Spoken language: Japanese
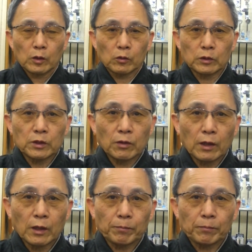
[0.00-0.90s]
こんにち
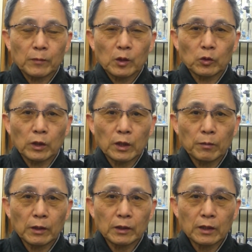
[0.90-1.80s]
は時計
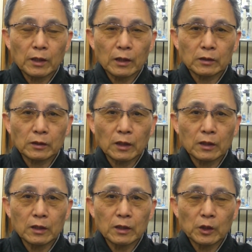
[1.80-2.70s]

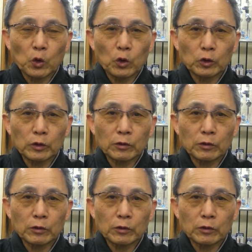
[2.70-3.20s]
メガネアクセサリーリコード